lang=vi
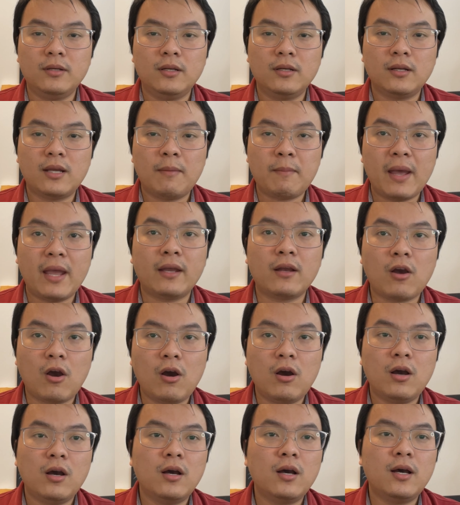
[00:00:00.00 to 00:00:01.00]
các bạn
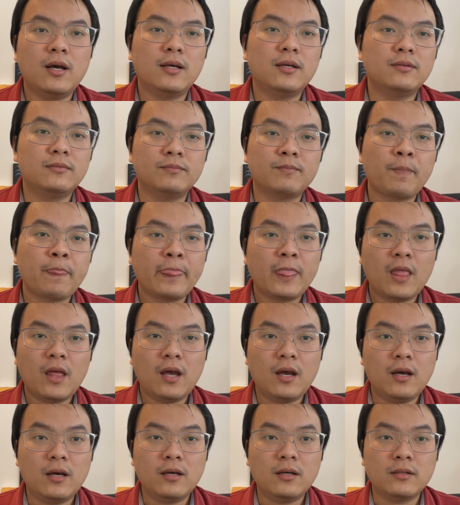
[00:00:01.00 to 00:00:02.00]
có
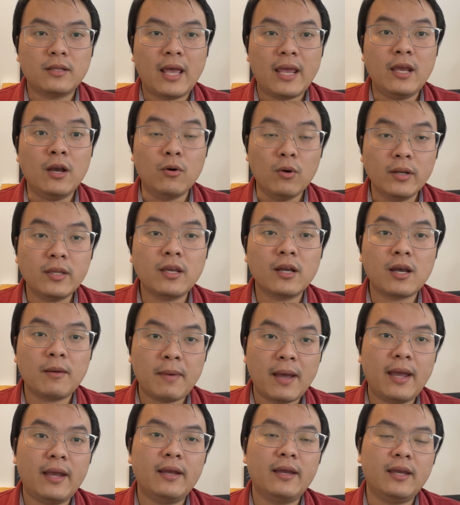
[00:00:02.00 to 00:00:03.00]
uh, thấy hữu ích cho các
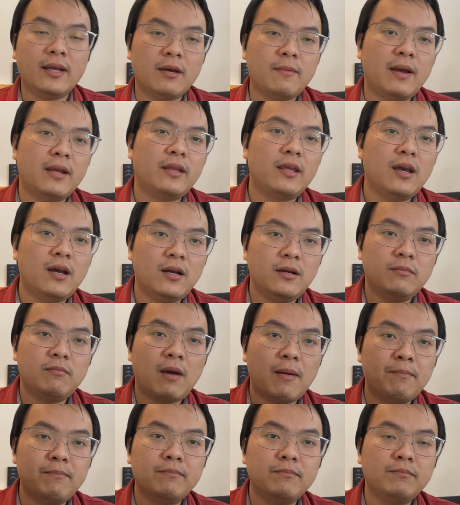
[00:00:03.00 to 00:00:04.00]
bạn thì các bạn nhớ
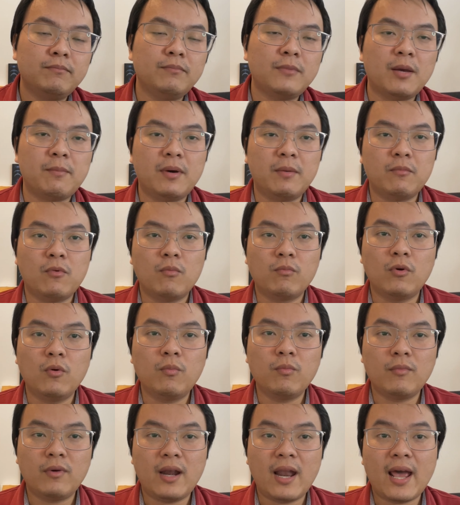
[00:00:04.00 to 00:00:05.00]
bấm cho mình một
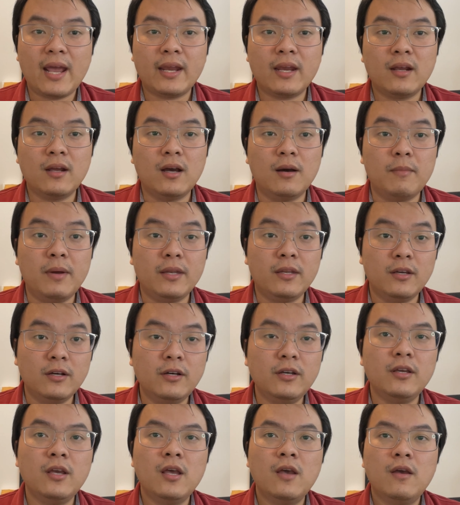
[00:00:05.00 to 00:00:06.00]
nút like ở bên
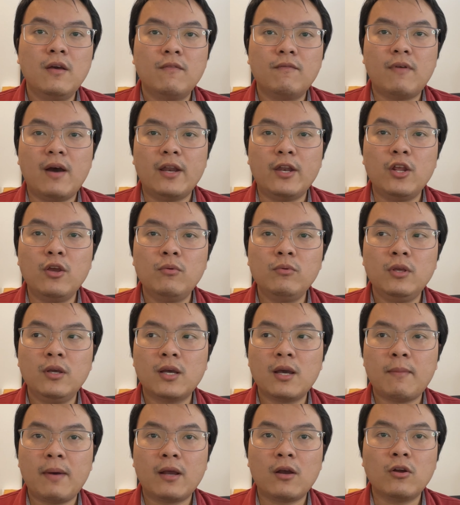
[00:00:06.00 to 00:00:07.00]
dưới. Và nếu như
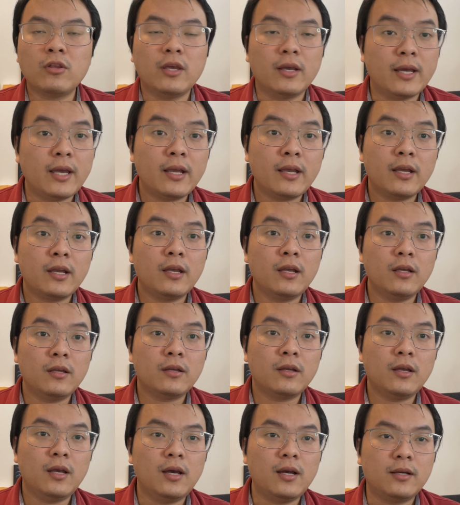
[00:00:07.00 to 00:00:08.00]
các bạn có những cái
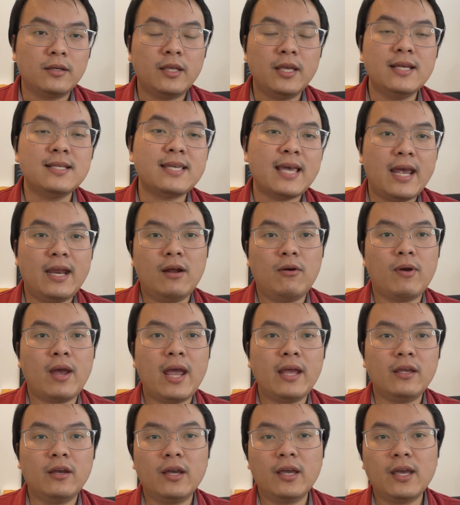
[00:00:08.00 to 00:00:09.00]
uh, chia sẻ nào
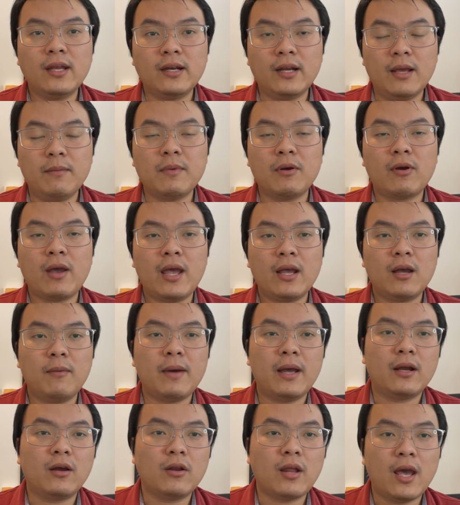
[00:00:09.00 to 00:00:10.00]
khác, những kinh nghiệm nào khác, các
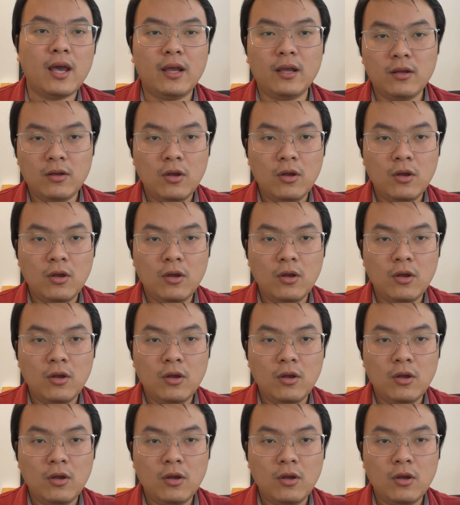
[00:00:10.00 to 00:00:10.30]
bạn có thể